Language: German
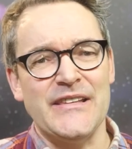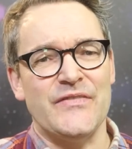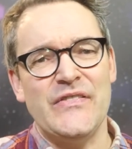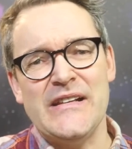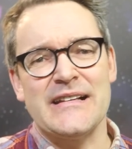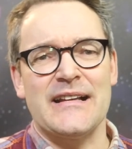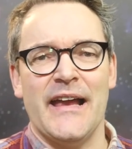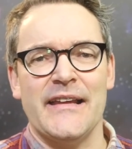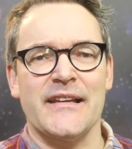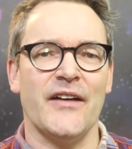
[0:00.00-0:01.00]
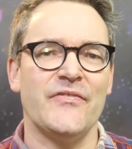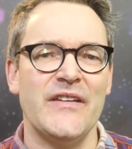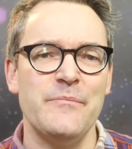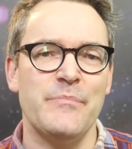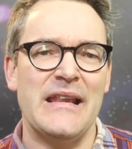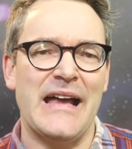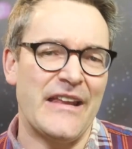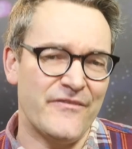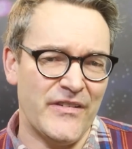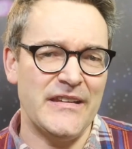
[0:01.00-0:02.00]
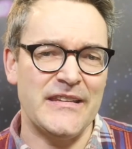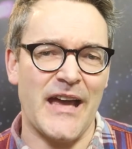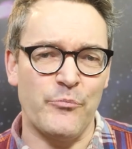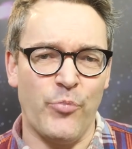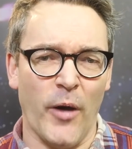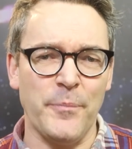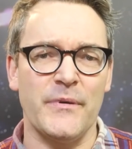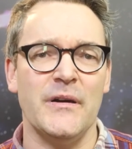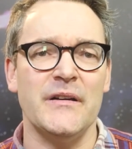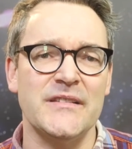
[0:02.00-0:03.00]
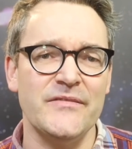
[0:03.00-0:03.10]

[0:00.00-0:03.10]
die vielen kleinen Graphenbälle ein wenig an Popcorn.